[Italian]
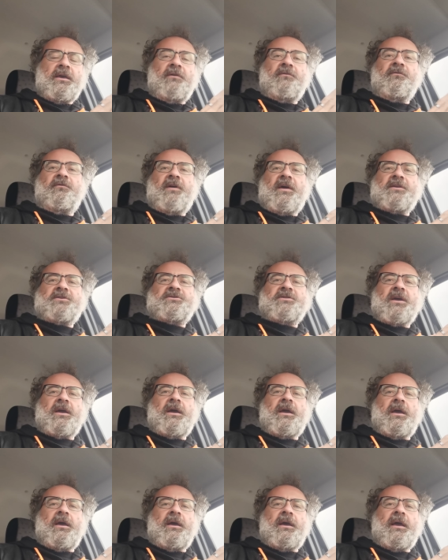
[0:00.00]

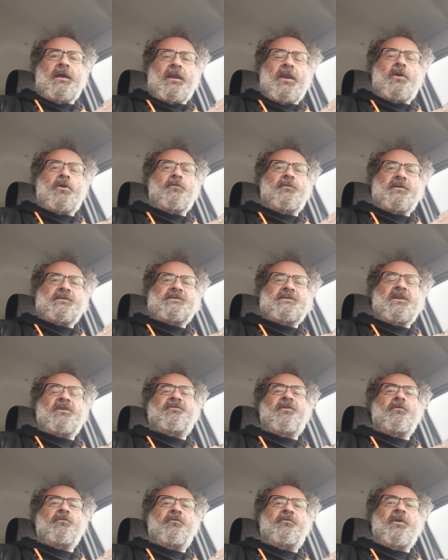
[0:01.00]
invece Enrico Manzina
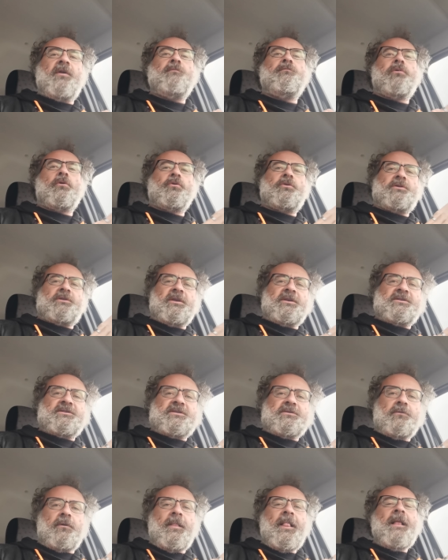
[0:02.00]
fa un film
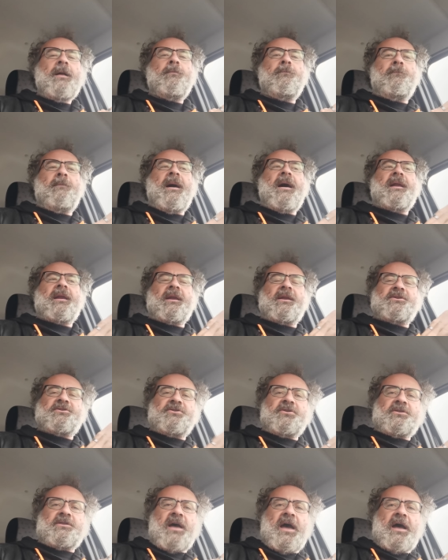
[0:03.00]
bruttissimo, mal
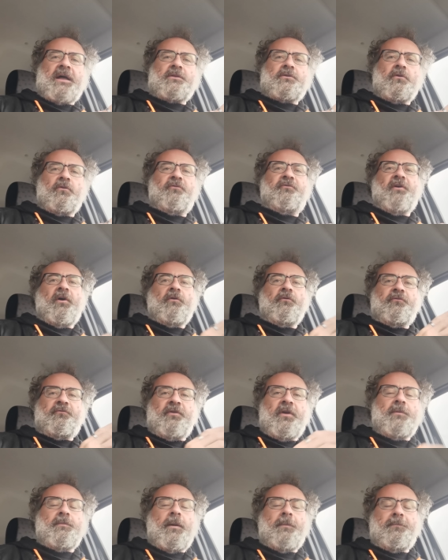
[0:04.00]
recitato, fa un
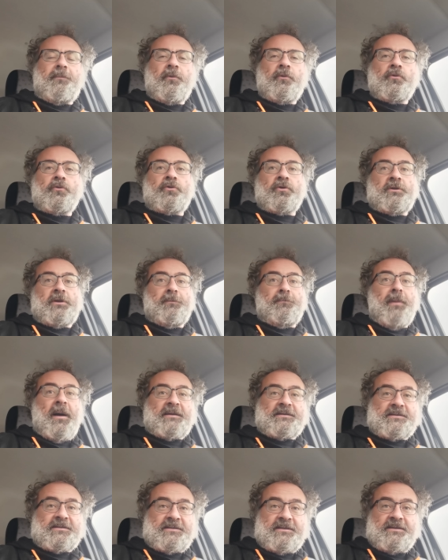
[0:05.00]
film appunto di
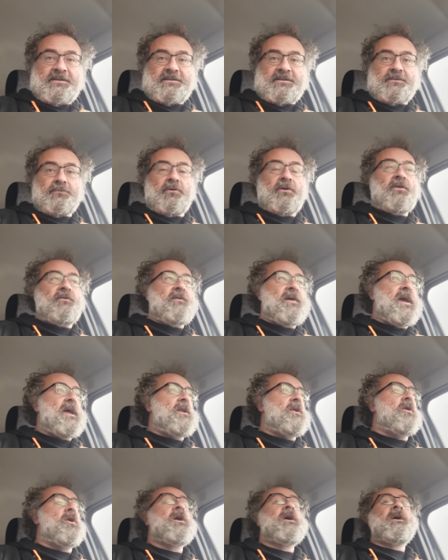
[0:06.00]
bassissimo
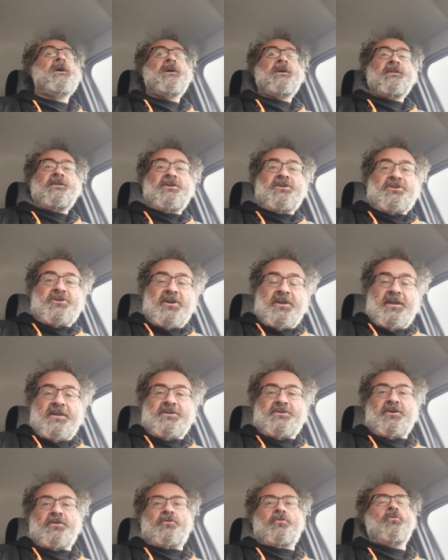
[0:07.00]
livello, di
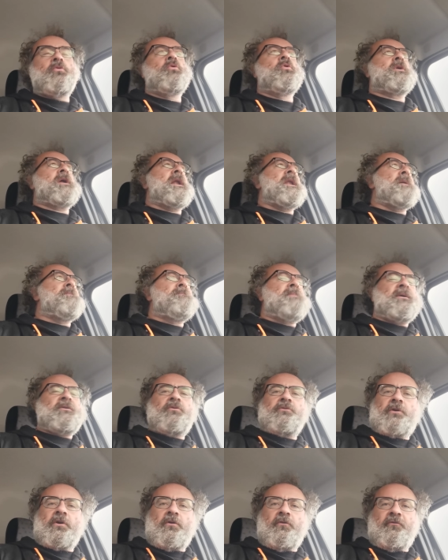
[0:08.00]
sceneggiatura, le
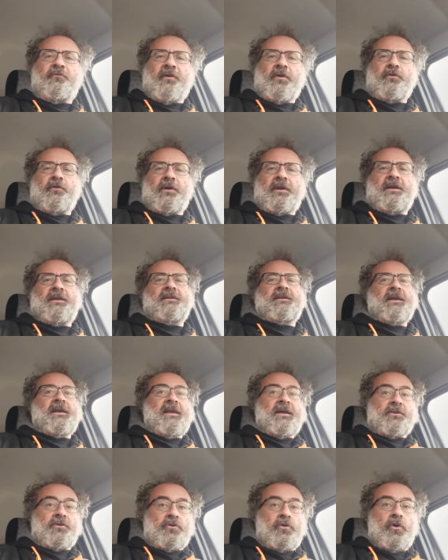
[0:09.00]
battute non fanno ridere,
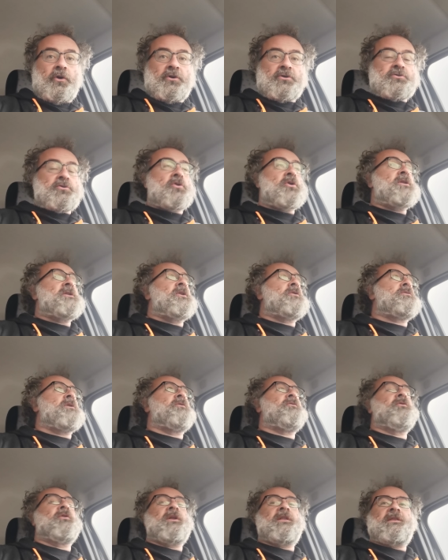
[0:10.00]
gli attori sono
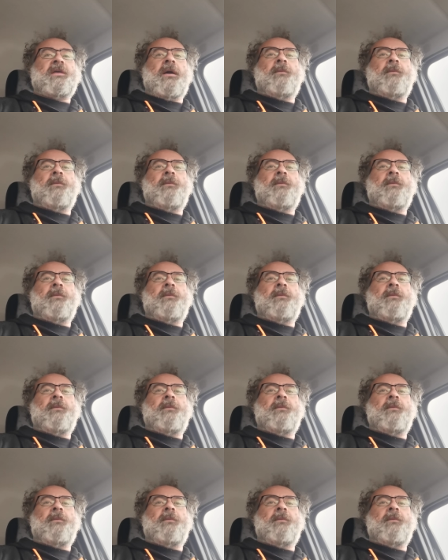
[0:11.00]
addirittura fuori